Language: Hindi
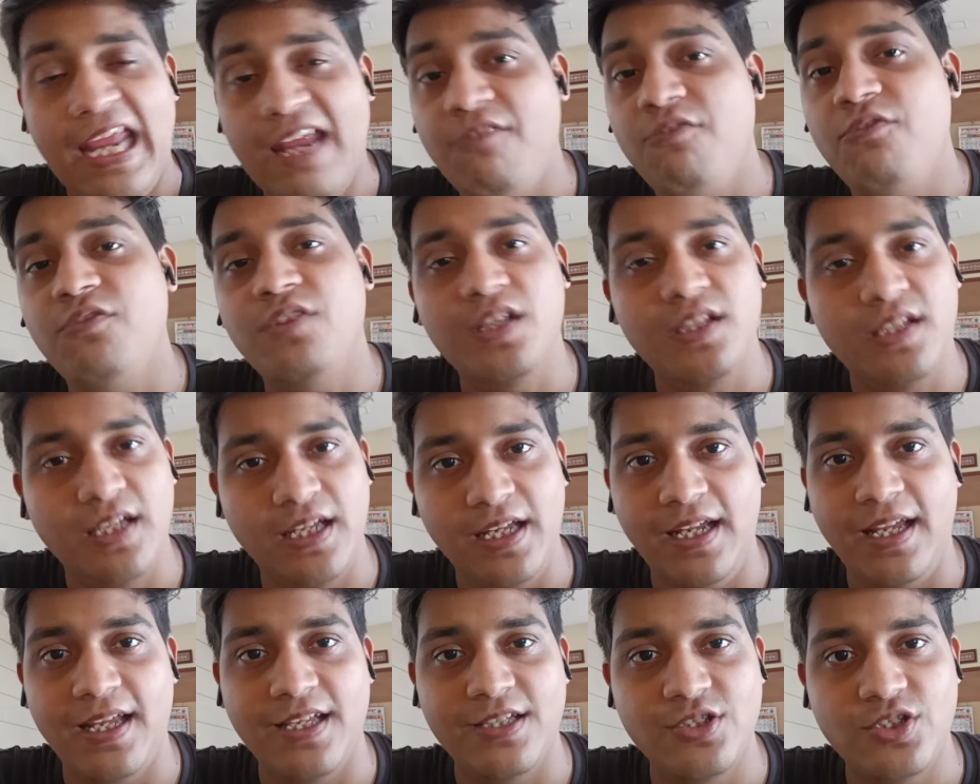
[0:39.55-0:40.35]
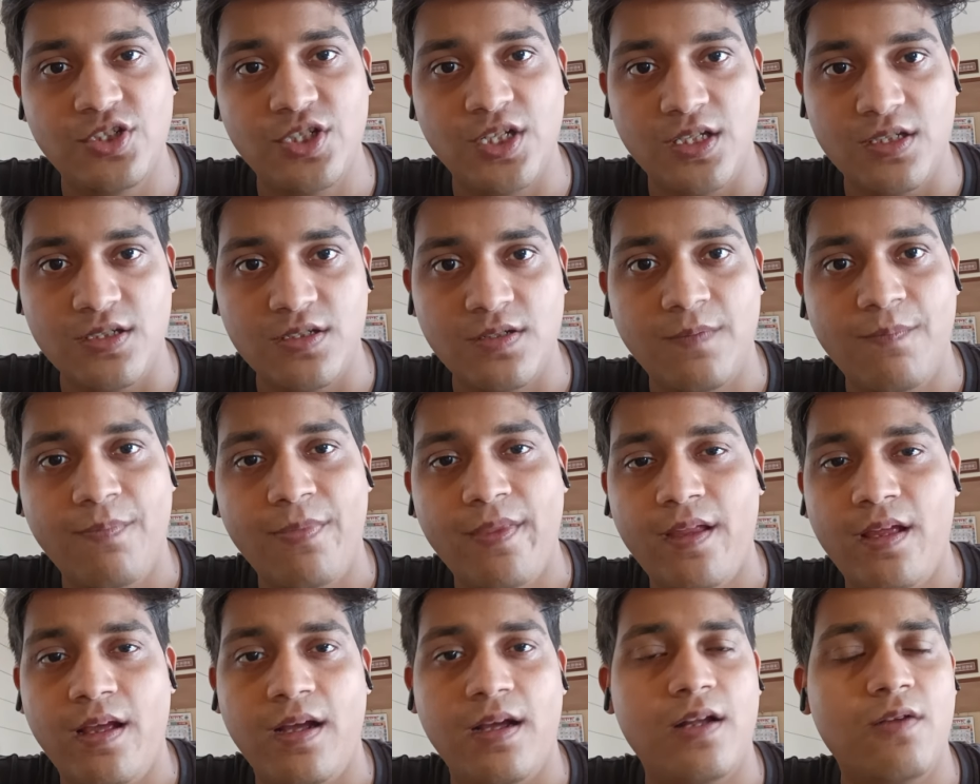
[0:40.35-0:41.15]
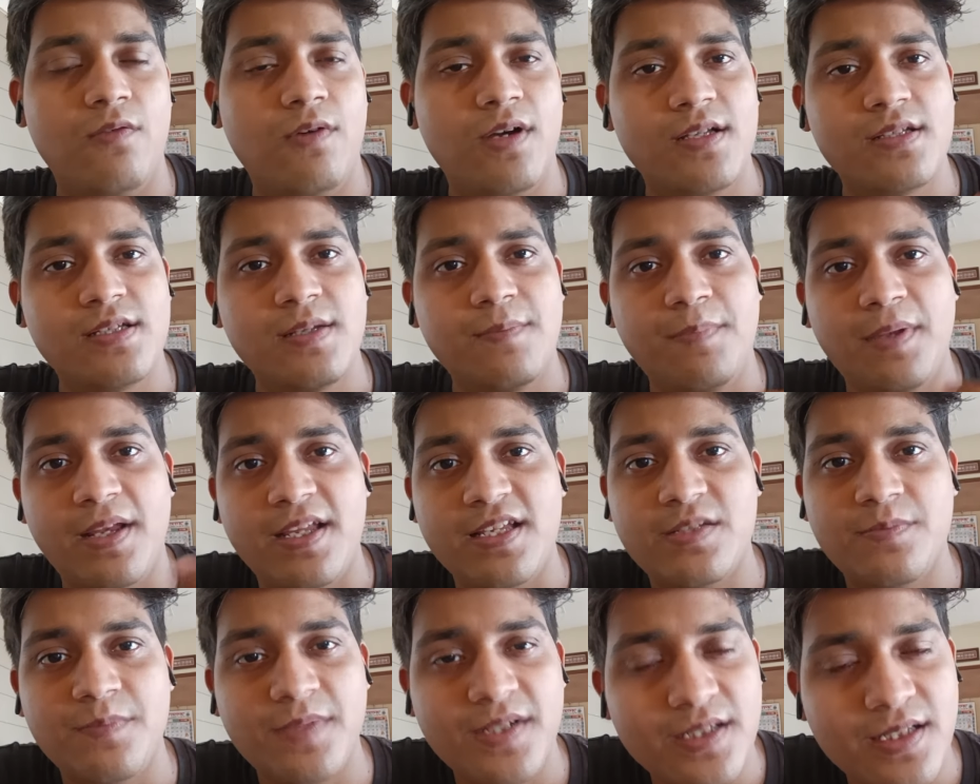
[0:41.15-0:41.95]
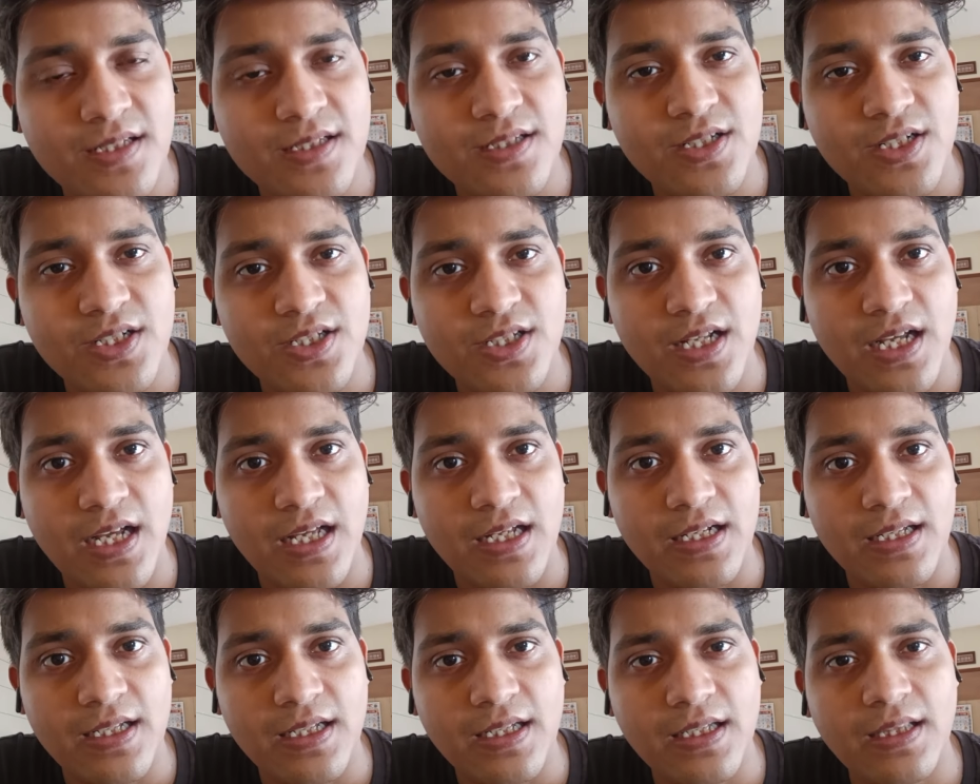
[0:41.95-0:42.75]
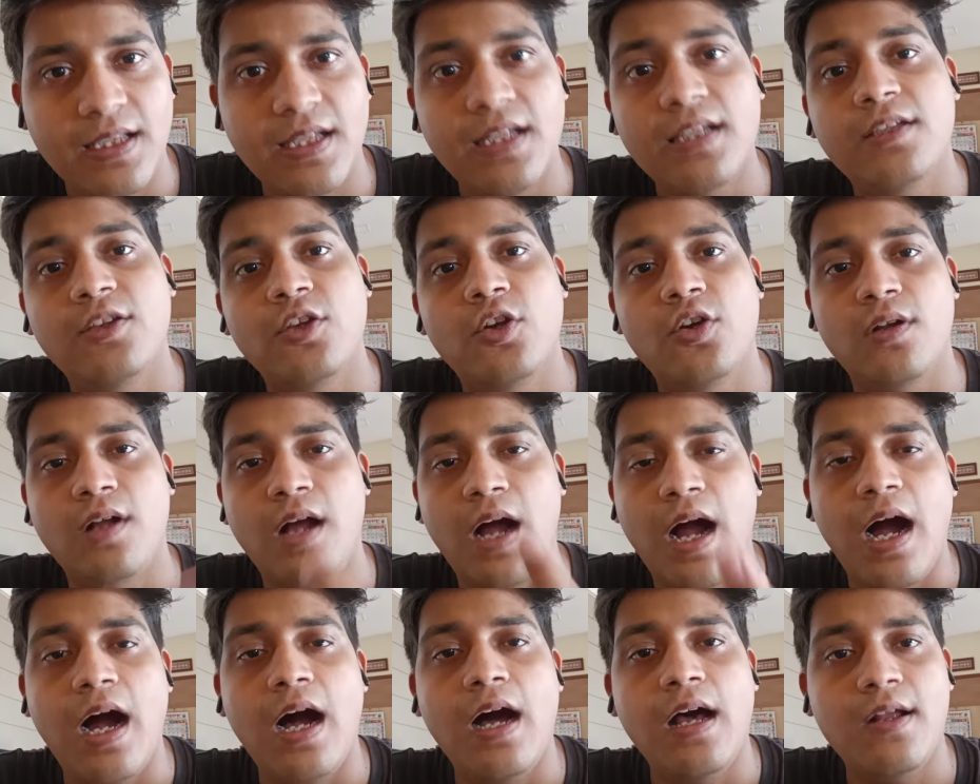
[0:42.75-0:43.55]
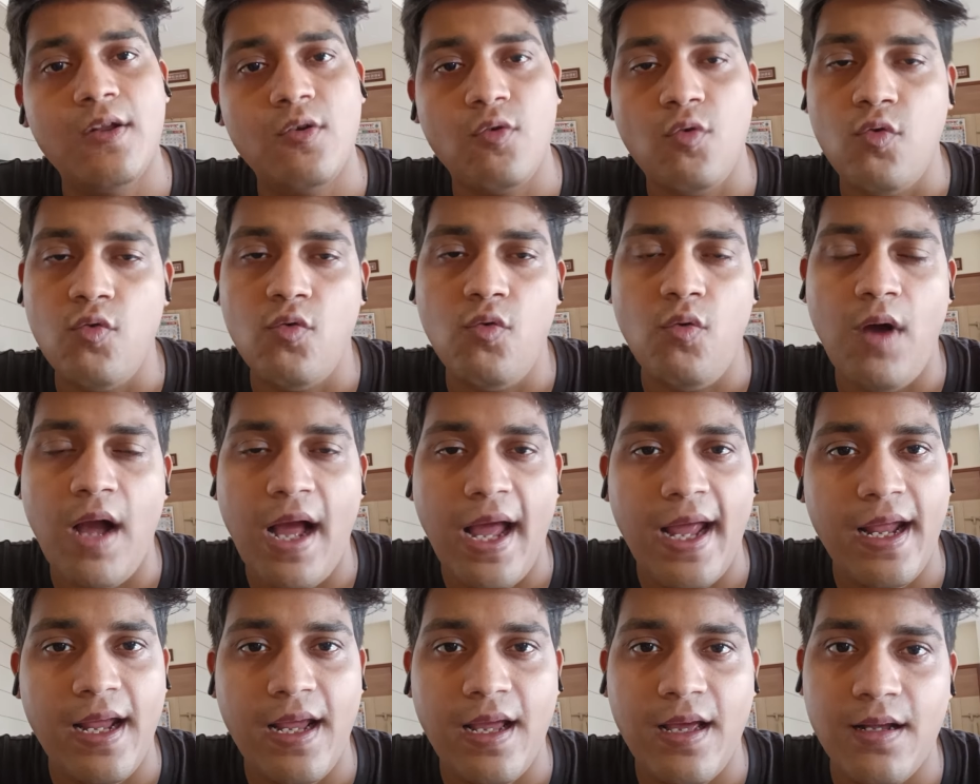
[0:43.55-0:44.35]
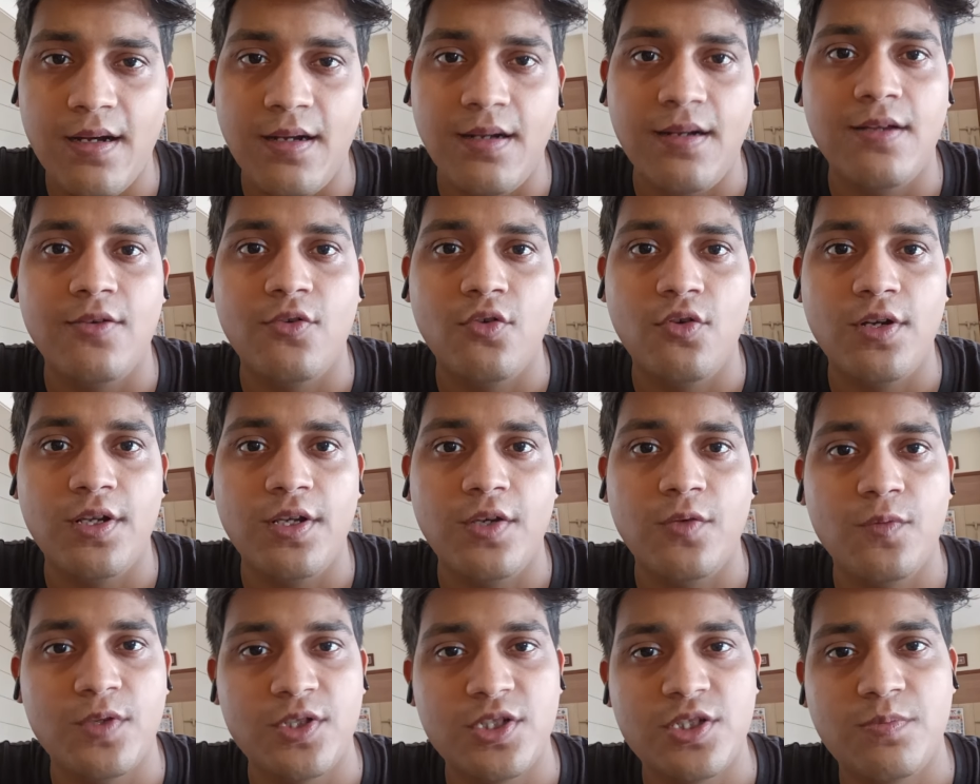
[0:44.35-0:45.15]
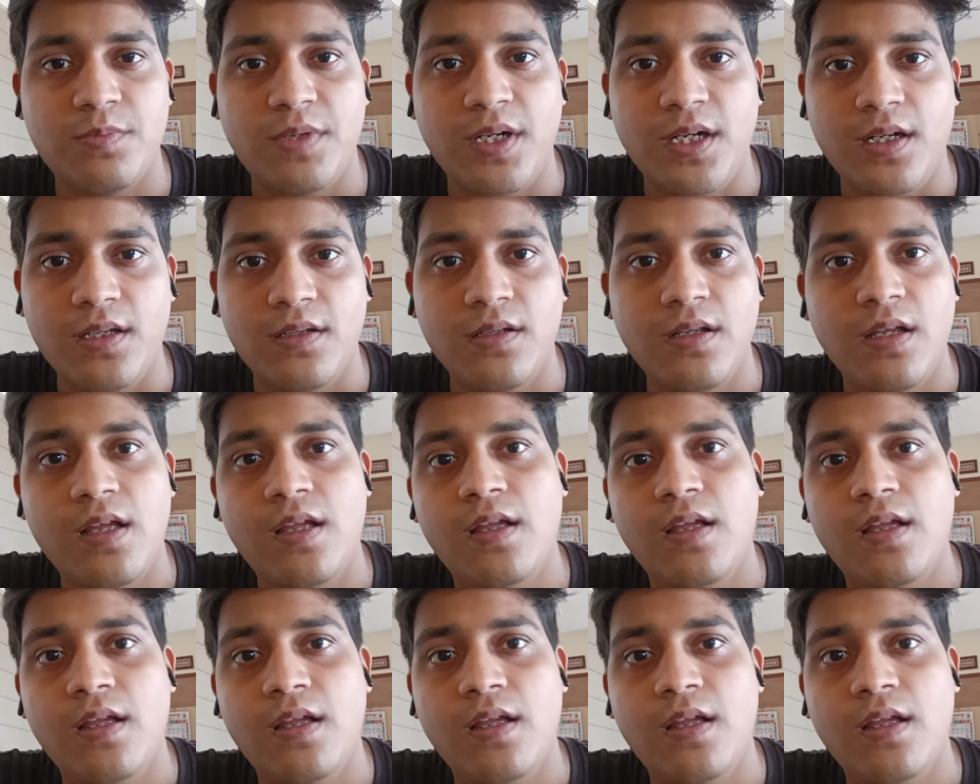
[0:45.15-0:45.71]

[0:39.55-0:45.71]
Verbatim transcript: एवरीथिंग कैन चेंज अगर वहाँ से प्लेसमेंट्स अच्छे जा रहे हैं देन योर आर ओ आई रिटर्न ऑन इन्वेस्टमेंट